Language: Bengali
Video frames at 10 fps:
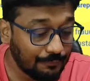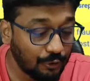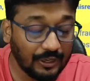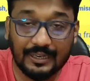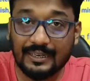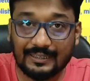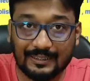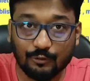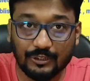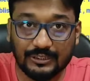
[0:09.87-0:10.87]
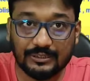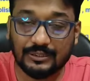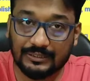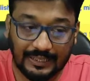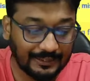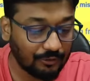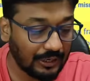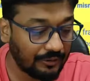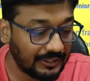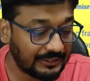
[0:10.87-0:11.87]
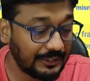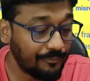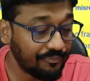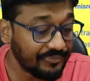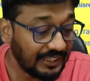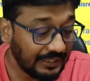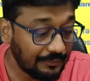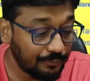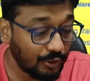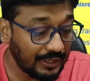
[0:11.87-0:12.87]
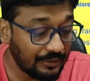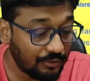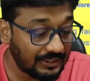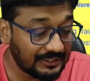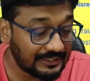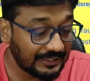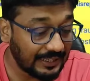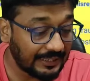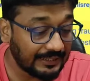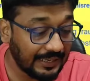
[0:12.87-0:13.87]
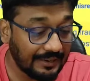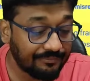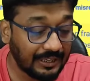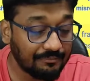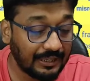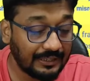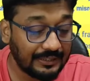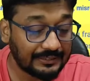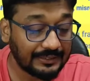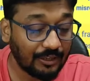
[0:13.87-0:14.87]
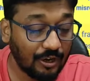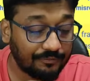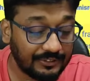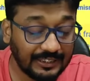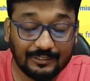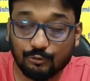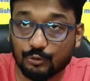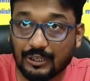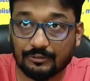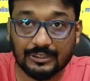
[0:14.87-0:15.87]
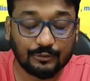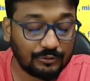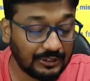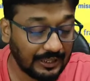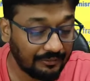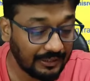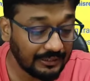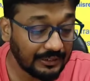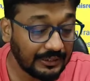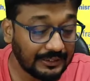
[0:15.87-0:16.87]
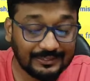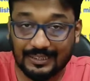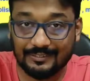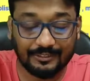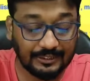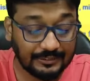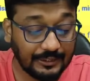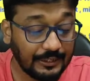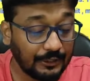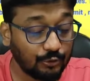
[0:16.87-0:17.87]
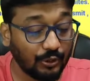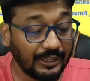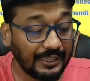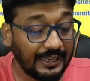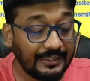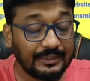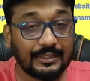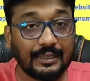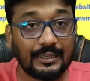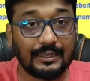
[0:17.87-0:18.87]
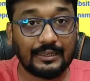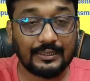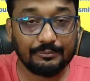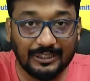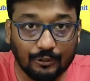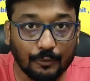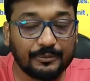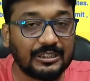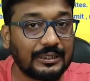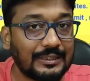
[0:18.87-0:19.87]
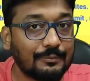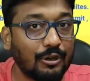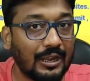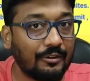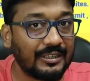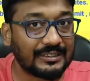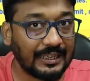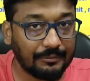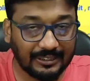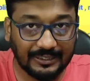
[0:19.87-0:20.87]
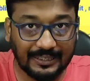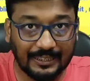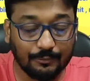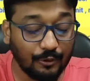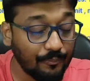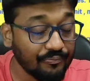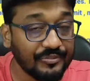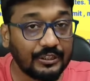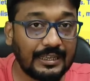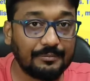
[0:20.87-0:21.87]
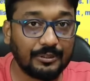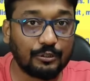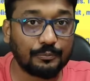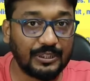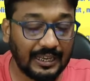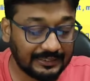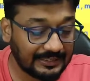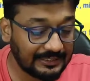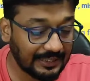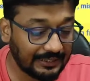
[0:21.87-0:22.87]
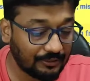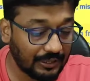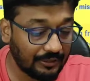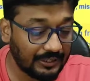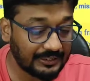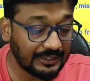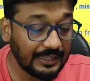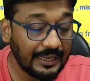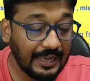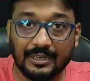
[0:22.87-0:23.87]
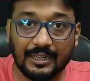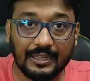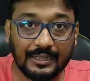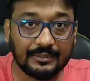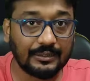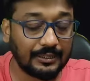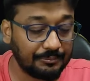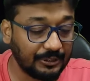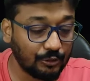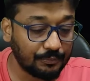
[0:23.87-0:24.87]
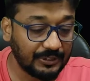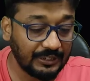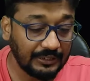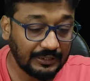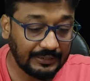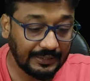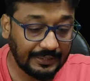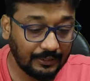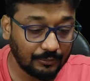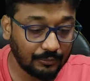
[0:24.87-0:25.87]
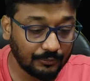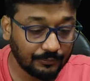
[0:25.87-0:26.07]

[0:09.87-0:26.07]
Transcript: ইম্পর্ট্যান্ট একটা নোটিশ জারি করা হয়েছে ইম্পর্ট্যান্ট নোটিস রিগার্ডিং লাইফ টাইম ভ্যালিডেশন অফ টেট টু থাউজেন্ড ইলেভেন সার্টিফিকেটস তো এই বিজ্ঞপ্তিতে কি বলা হয়েছে একবার দেখে নেব এই বিজ্ঞপ্তি আজকেই জারি করা হয়েছে আমরা এই বিজ্ঞপ্তি দেখে নেব